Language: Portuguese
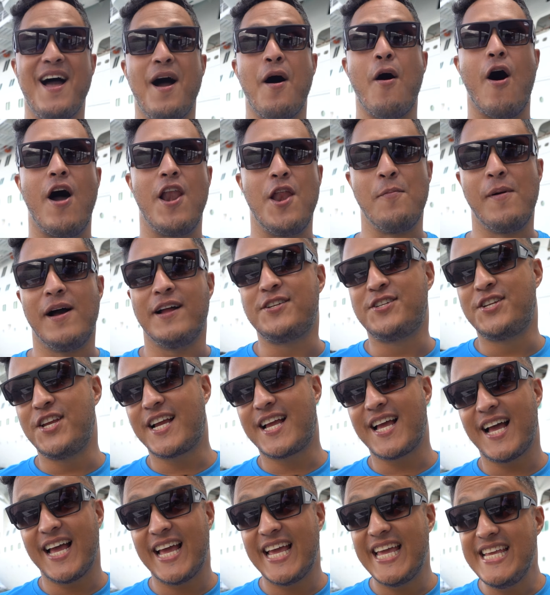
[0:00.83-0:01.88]
Olha, uma
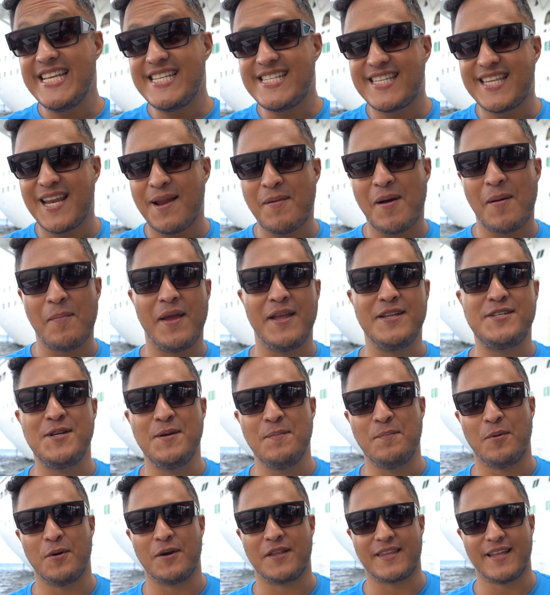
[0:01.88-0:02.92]
dica extremamente
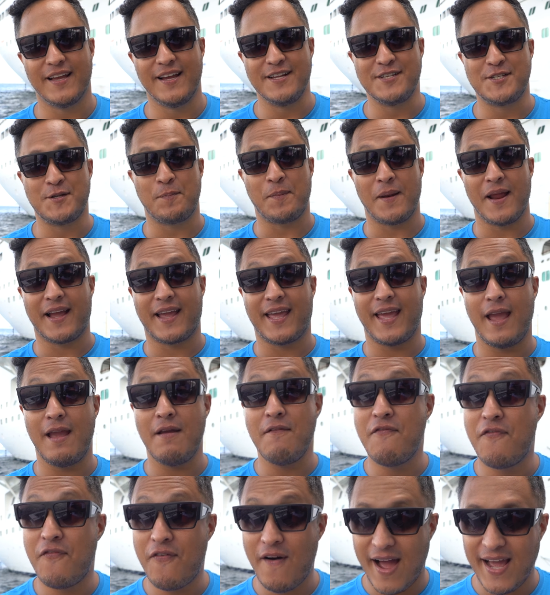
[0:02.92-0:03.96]
importante para quem
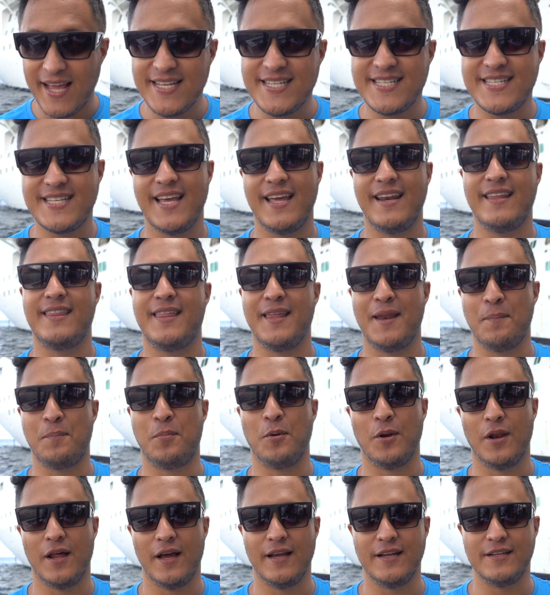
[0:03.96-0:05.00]
vai ser
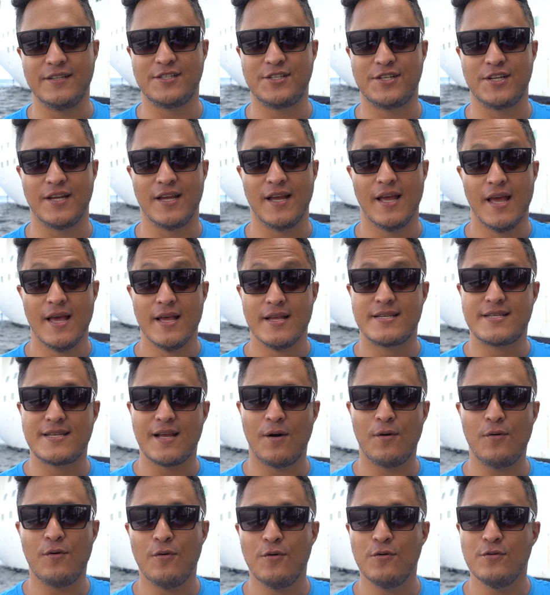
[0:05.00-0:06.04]
tripulante
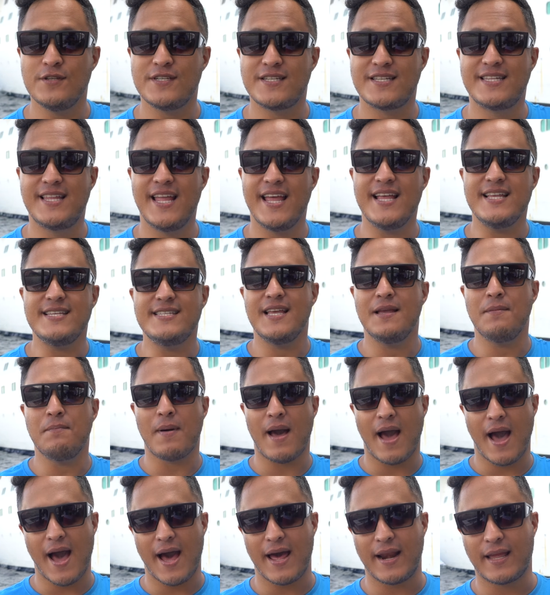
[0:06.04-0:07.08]
são os
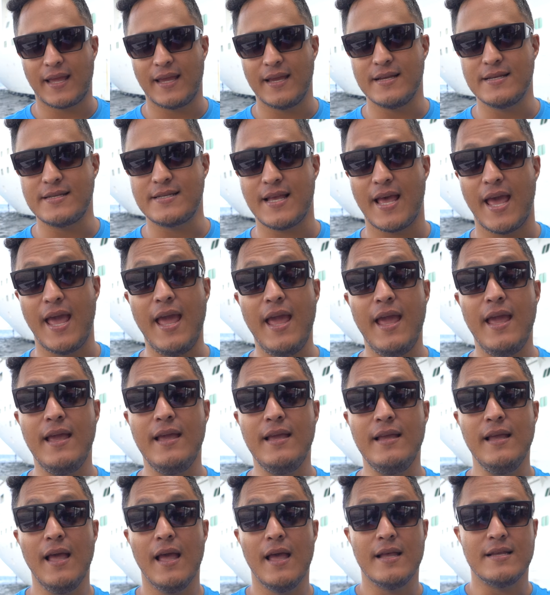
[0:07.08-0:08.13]
desembarques
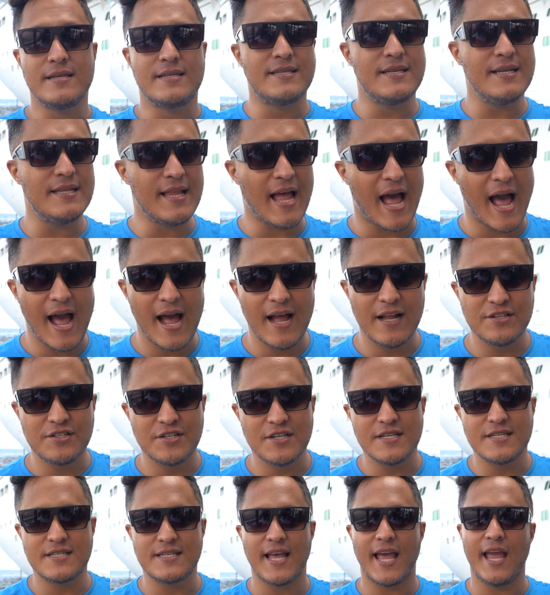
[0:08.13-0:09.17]
em
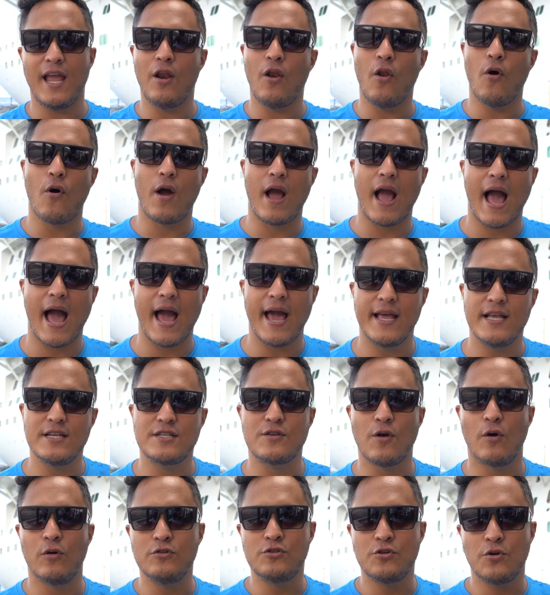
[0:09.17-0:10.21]
cidades, em locais
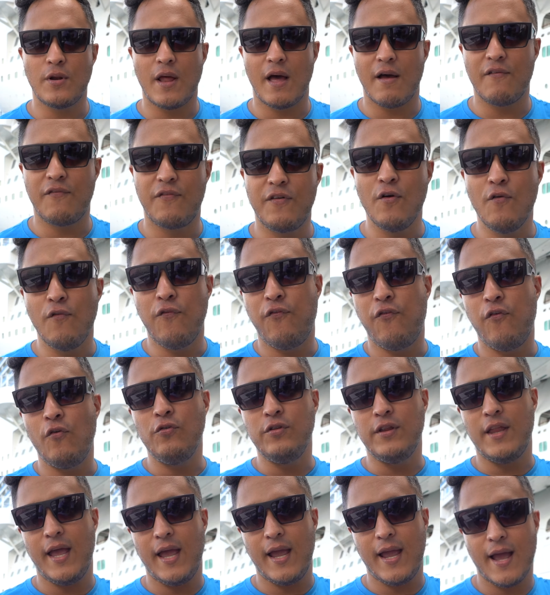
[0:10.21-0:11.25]
onde o navio
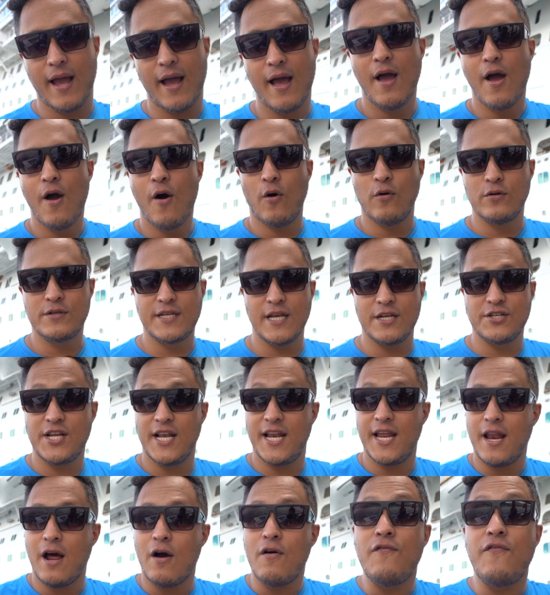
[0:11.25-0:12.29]
fundeia. Ou seja,
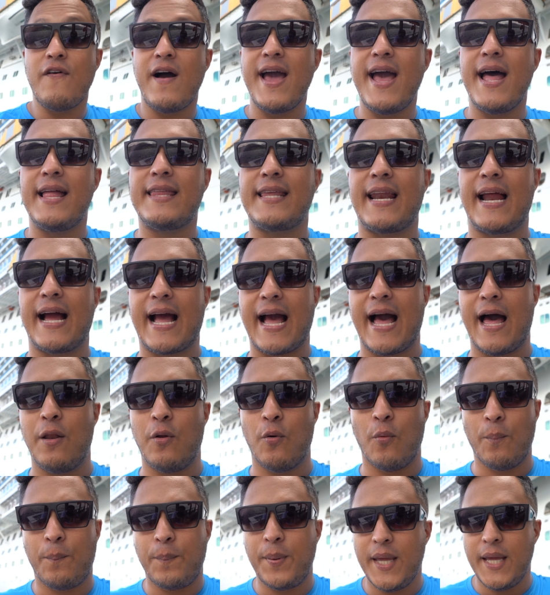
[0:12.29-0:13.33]
ele não vai atracar
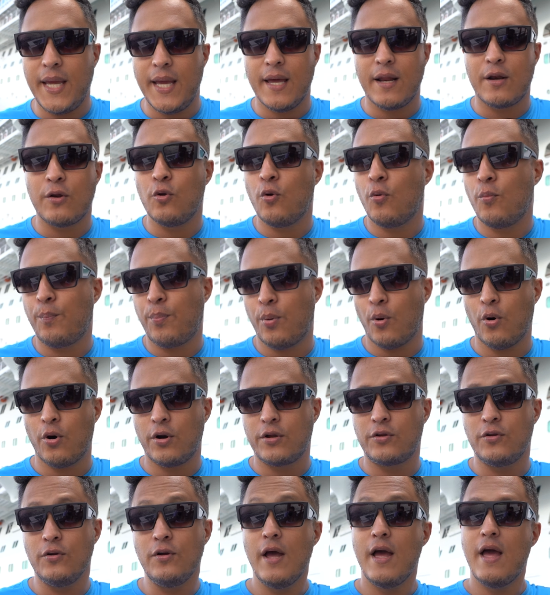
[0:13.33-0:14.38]
num pier, num
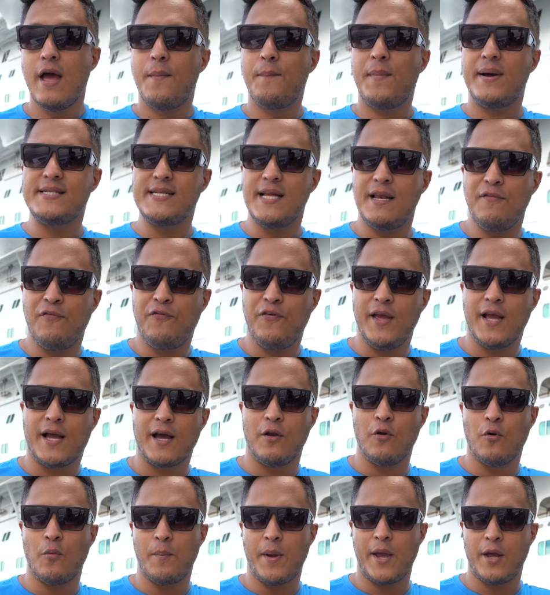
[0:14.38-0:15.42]
porto, mas ele fica
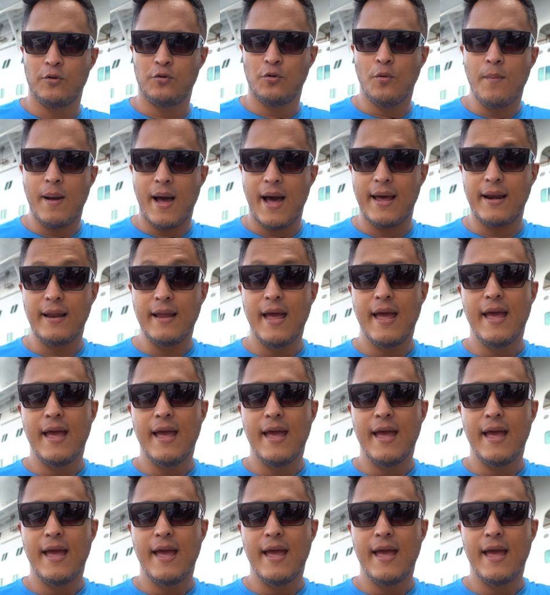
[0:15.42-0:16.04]
no meio do mar